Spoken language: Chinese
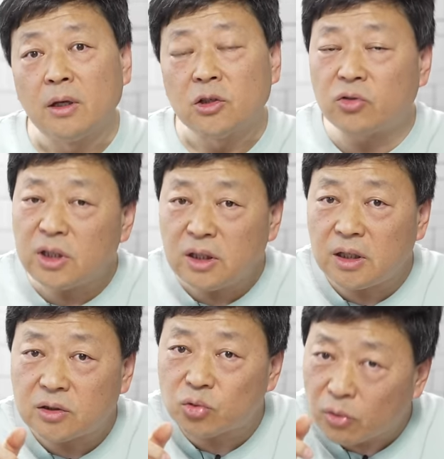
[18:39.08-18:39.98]
所以
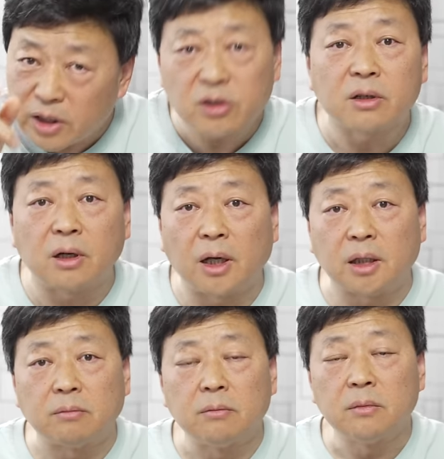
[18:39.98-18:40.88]
你做坏事可
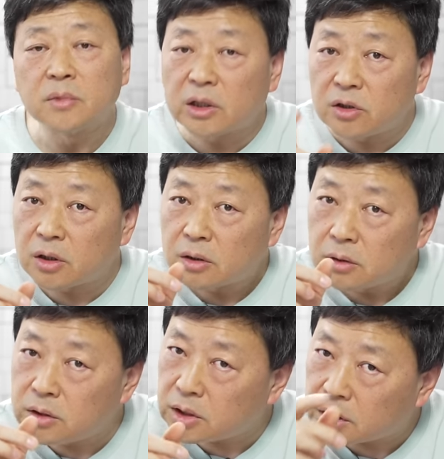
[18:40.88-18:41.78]
以，但是
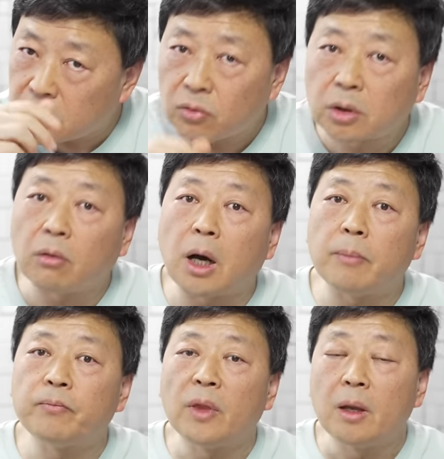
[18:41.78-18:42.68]
你得听我的话。
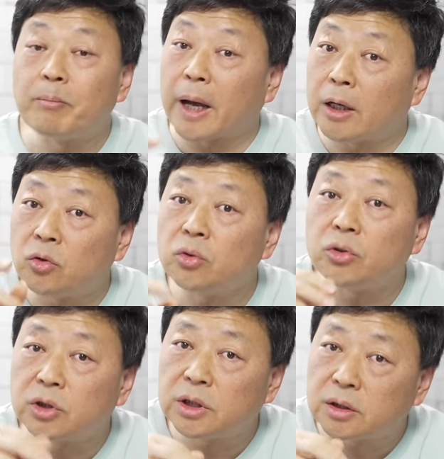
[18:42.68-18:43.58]
百度
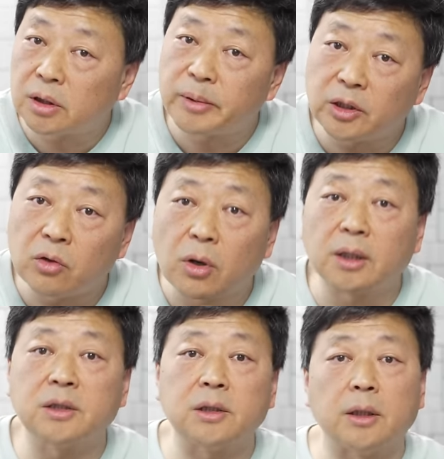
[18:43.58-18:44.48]
就是一个特别听话
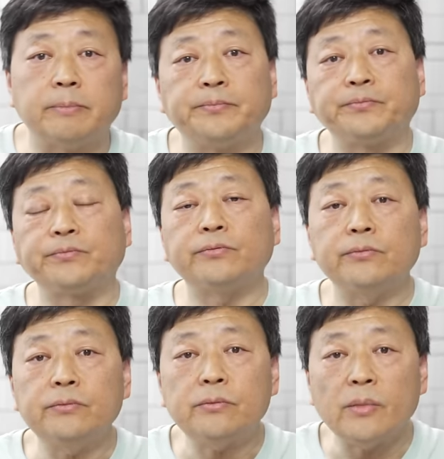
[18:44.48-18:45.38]
的企业。
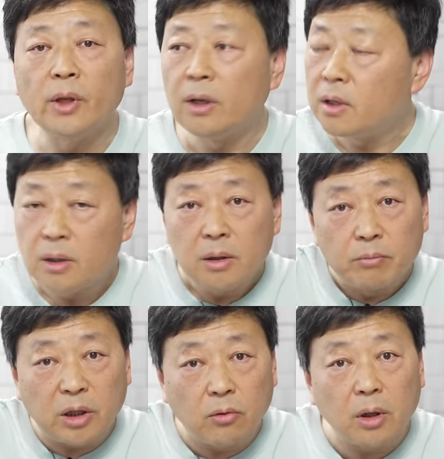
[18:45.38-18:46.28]

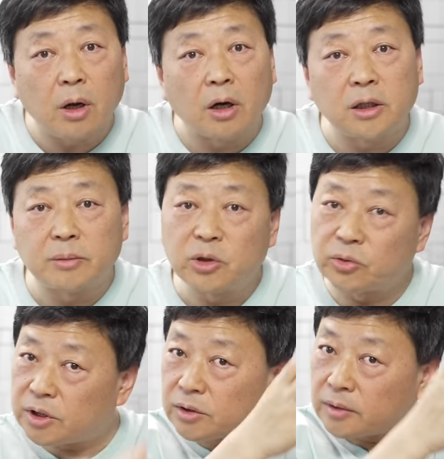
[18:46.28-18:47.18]
美国搞个什么
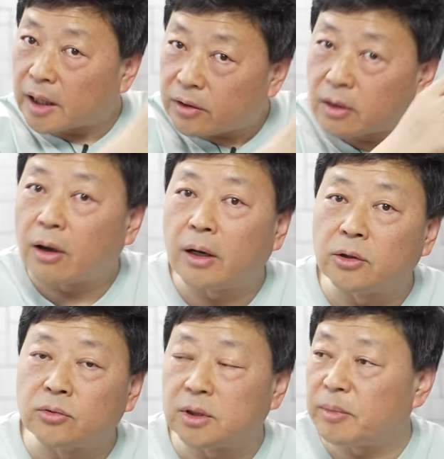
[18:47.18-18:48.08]
东西，它也要搞一个
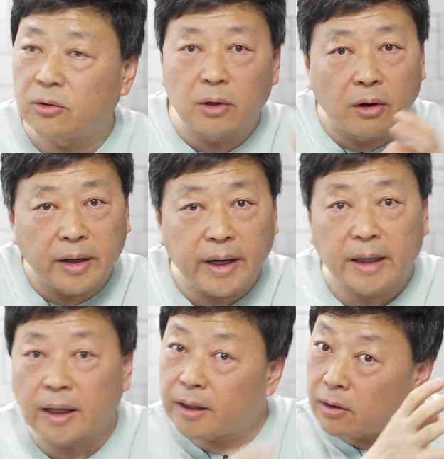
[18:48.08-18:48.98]
东西。美国搞
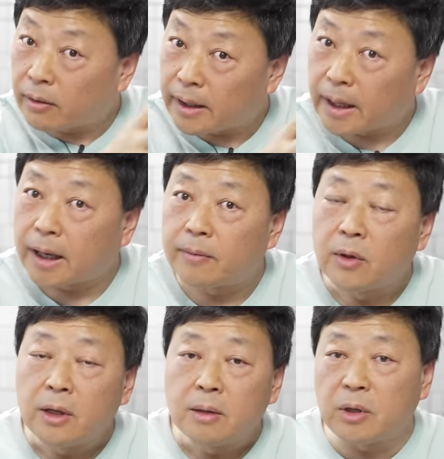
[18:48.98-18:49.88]
AI，它也搞 AI；
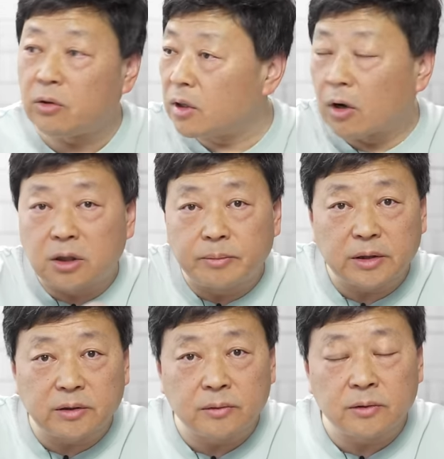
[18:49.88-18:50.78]
美国搞什么
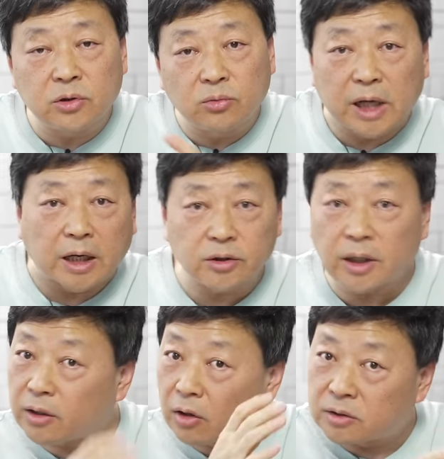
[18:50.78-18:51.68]
自动驾驶，它
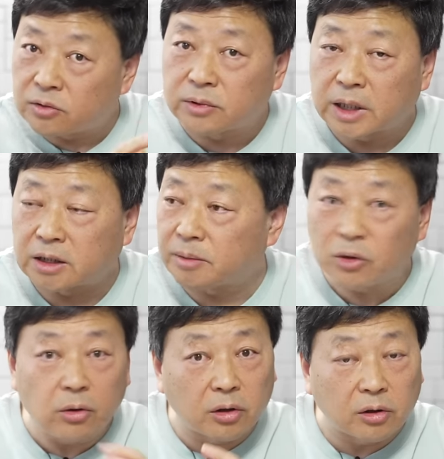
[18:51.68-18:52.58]
也搞自动驾驶；美
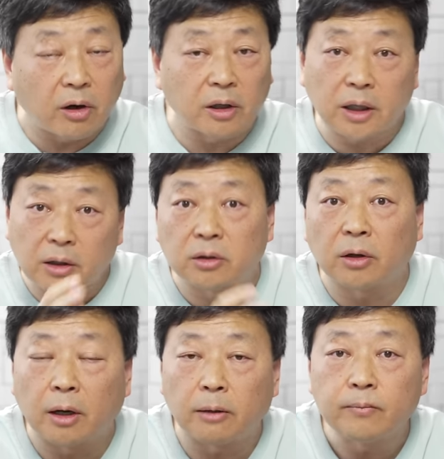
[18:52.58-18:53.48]
国搞导航，它也搞导
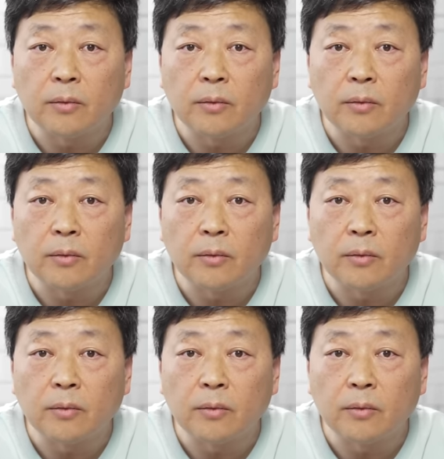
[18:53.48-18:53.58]
航。